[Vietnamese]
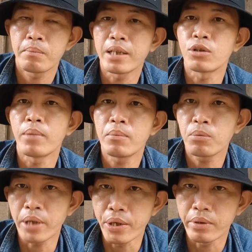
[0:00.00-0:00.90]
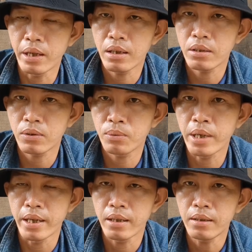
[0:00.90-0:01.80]
ba uh, triệu mấy 4 triệu gì đó cho chú
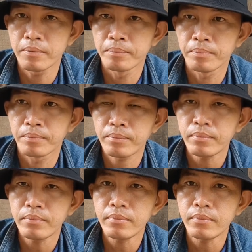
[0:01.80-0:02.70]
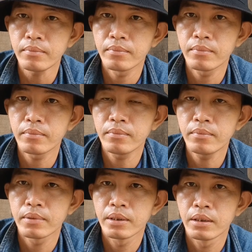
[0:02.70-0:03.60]
nghĩa
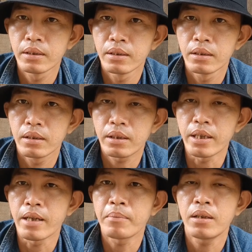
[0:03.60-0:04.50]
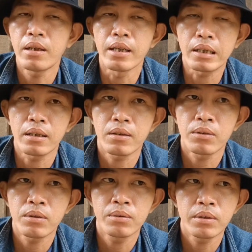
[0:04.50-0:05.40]
ừ. thì em nói thiệt
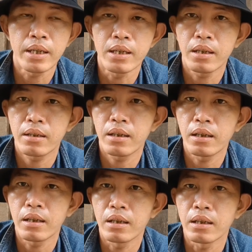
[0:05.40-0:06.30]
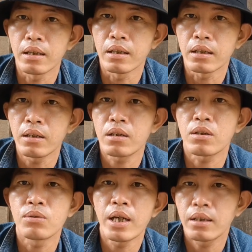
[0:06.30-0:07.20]
cô chú anh chị là đó là
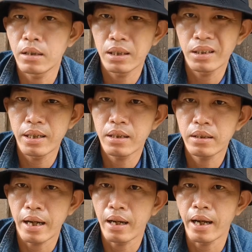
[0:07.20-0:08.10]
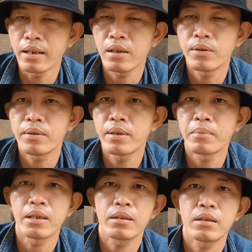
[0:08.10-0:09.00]
cô dân lên tiếng trả lại thôi
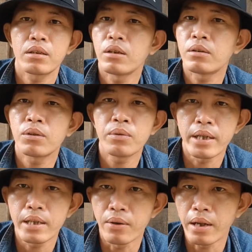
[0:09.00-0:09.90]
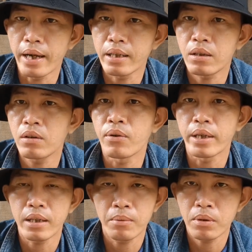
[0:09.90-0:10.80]
nhưng mà đó, đó chú nghĩa đòi lại có
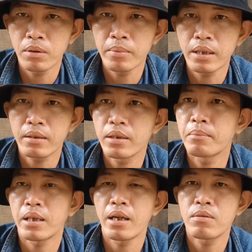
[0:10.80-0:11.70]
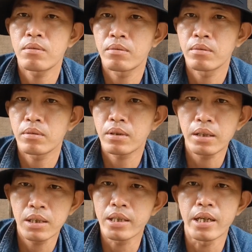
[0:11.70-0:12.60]
đòi hay không con không biết nhưng mà theo
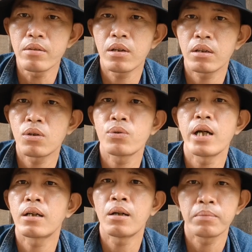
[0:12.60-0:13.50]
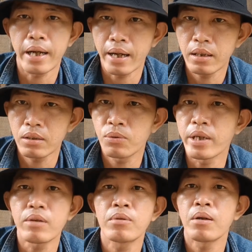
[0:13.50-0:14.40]
cách suy nghĩ của con cô dân không trả chú
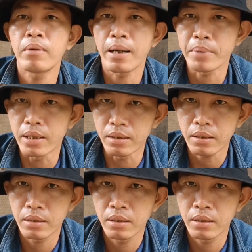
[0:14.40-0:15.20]
nghĩa cũng không làm gì được